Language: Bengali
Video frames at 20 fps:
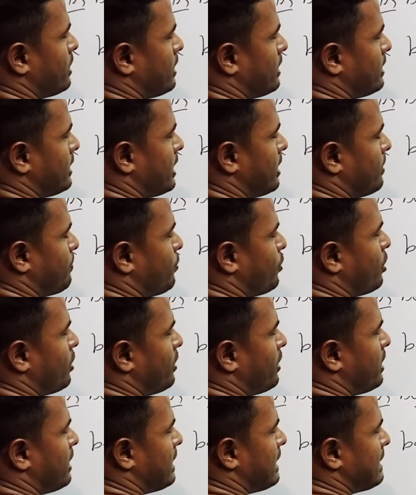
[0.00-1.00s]
তারপর
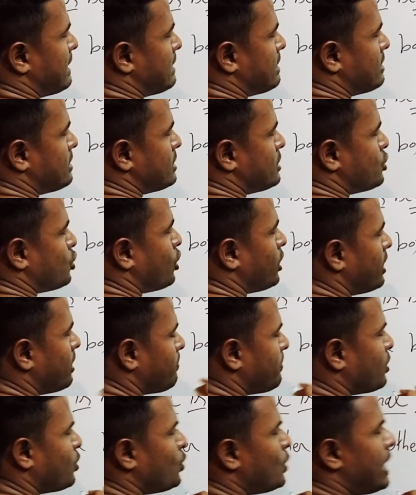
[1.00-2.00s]
ছয় নম্বর
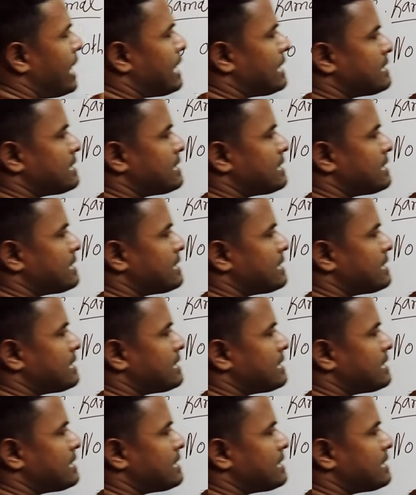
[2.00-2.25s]
উলেয়াস